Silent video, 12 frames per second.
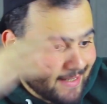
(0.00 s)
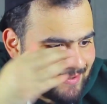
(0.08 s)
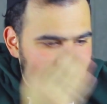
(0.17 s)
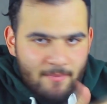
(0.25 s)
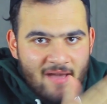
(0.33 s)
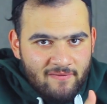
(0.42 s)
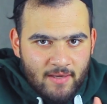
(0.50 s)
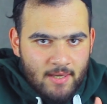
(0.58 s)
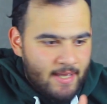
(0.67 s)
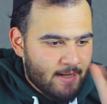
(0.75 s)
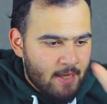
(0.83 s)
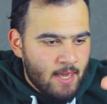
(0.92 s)
كت ما في
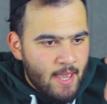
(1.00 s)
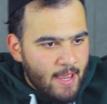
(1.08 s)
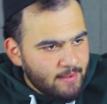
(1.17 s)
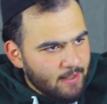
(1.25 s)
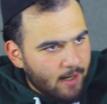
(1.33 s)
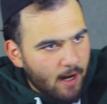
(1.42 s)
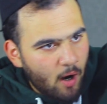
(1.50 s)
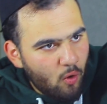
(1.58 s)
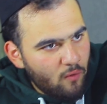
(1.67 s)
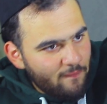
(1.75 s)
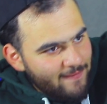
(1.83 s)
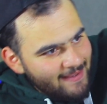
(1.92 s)
يعني هن
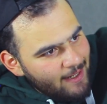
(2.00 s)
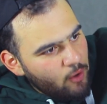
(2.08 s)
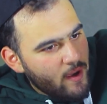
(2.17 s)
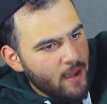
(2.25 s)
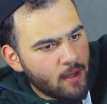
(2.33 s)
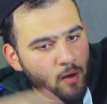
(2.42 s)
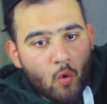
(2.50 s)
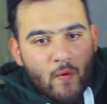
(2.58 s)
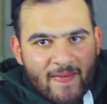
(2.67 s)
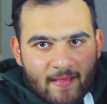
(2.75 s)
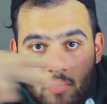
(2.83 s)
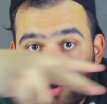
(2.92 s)
راحوا فتلوا هيك
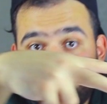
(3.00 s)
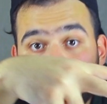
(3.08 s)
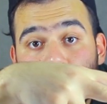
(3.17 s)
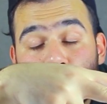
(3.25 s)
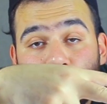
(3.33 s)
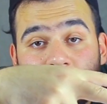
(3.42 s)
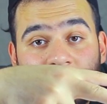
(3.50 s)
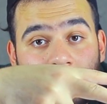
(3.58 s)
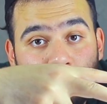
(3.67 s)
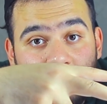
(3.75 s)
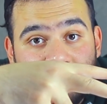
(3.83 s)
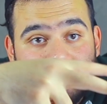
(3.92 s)
اجوا الاثنين
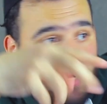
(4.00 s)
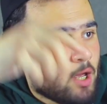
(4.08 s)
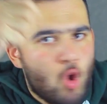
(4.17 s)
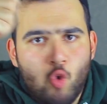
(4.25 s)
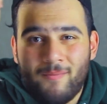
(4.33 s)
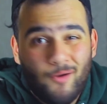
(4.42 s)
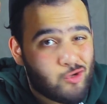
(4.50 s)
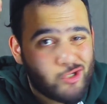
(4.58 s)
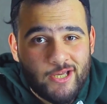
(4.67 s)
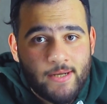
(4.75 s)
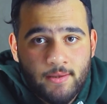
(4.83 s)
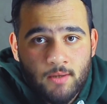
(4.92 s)
ابو الاحصيه ومعهم
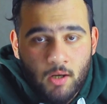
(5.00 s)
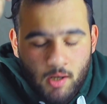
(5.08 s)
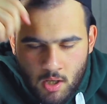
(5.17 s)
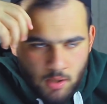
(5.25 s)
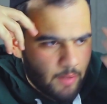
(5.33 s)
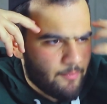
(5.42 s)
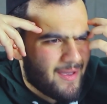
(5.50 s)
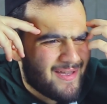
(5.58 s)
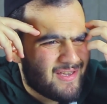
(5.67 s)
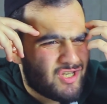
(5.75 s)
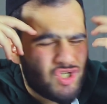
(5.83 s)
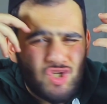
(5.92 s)
شعله نار طب
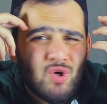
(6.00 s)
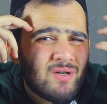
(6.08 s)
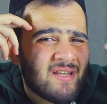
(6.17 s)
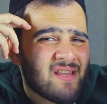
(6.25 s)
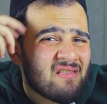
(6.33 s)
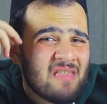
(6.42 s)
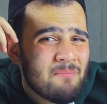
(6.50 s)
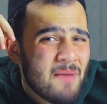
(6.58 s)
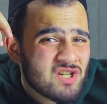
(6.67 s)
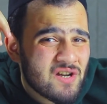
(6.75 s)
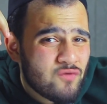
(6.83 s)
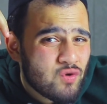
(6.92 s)
شلون هن الاثنين
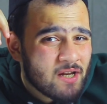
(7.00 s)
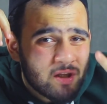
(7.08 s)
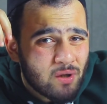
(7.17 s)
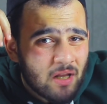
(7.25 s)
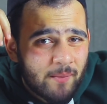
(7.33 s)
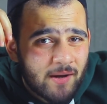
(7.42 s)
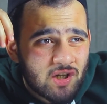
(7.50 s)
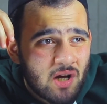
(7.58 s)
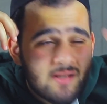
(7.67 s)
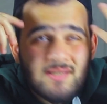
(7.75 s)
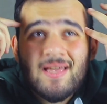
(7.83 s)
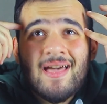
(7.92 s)
ما شافون هدول الاربع
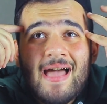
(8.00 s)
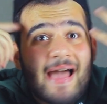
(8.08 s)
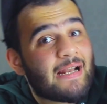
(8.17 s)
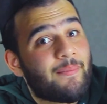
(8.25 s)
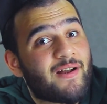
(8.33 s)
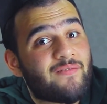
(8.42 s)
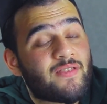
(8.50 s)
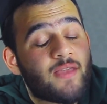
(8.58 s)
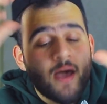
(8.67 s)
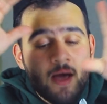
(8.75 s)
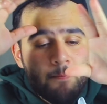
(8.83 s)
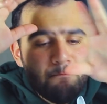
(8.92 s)
اشخاص انا ما عرفت
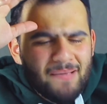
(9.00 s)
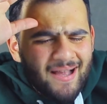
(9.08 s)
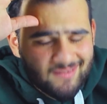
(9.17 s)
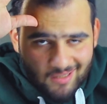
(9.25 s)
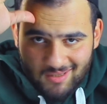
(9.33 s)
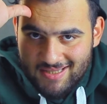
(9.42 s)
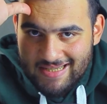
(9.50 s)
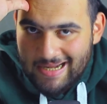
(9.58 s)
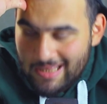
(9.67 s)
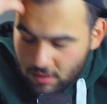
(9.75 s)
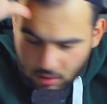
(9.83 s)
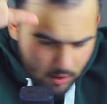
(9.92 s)
بغض النظر
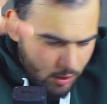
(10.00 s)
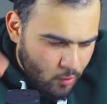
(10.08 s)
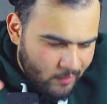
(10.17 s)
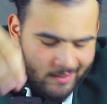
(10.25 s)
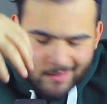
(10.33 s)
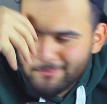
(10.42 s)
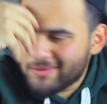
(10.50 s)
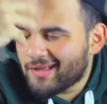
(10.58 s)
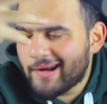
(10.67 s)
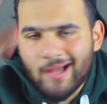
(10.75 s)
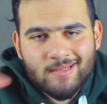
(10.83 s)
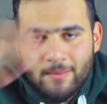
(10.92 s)
عن النقطة انه هن
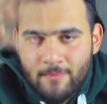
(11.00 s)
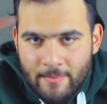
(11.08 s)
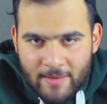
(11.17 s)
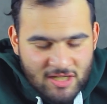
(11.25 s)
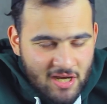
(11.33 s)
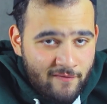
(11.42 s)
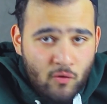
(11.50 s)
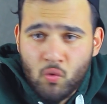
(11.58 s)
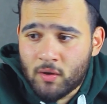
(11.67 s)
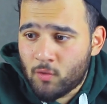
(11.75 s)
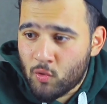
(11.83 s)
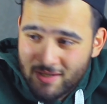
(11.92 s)
بطريقة ما ما
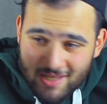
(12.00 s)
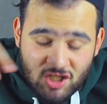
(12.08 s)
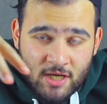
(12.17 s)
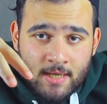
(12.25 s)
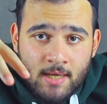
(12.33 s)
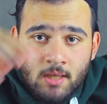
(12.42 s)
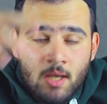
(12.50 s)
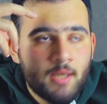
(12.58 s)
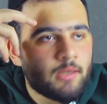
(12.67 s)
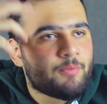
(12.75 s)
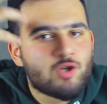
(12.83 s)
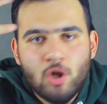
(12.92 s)
شافوهم هن جايين
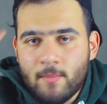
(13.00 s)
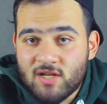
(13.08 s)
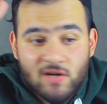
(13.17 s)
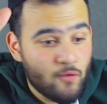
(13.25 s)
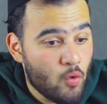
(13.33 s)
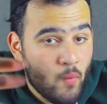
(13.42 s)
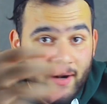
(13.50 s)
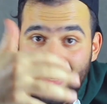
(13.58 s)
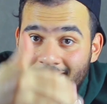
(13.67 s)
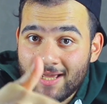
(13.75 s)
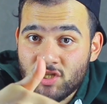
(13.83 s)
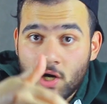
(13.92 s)
طب شلون ما شافوهم ورا
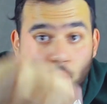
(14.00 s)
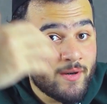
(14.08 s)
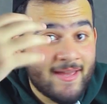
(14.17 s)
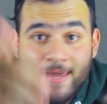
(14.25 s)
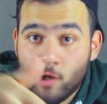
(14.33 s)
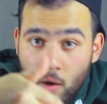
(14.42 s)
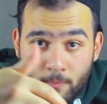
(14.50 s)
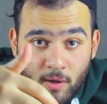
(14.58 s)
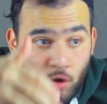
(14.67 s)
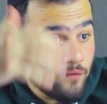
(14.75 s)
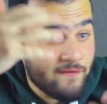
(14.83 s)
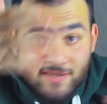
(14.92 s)
هاي الحجرة وهن كانوا عم
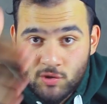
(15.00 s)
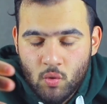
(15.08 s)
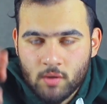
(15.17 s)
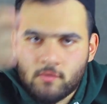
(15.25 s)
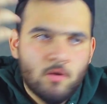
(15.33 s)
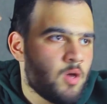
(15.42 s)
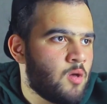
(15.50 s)
بيحكوا في صوت